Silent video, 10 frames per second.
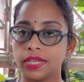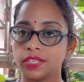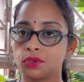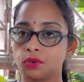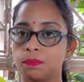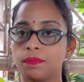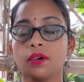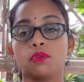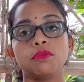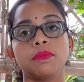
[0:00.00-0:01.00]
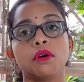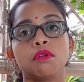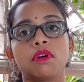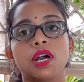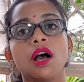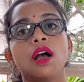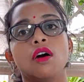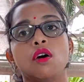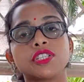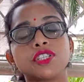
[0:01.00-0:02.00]
एज ग्रुप में उनमें होगा
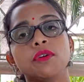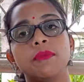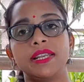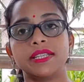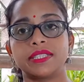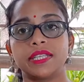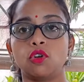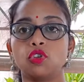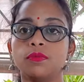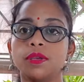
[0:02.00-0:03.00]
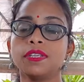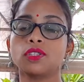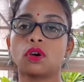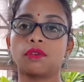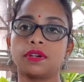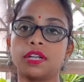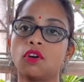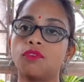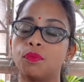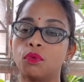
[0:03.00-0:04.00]
ऑस्टियोमेलेसिया उनमें भी
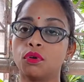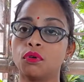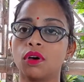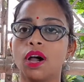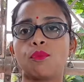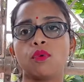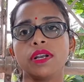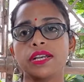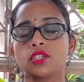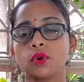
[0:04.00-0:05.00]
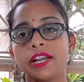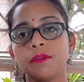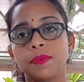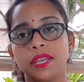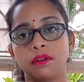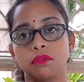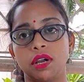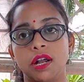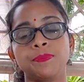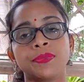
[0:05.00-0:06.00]
सॉफ्टनिंग ऑफ बोन होगा बोन एंड जॉइंट पेन
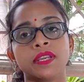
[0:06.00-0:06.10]
होगा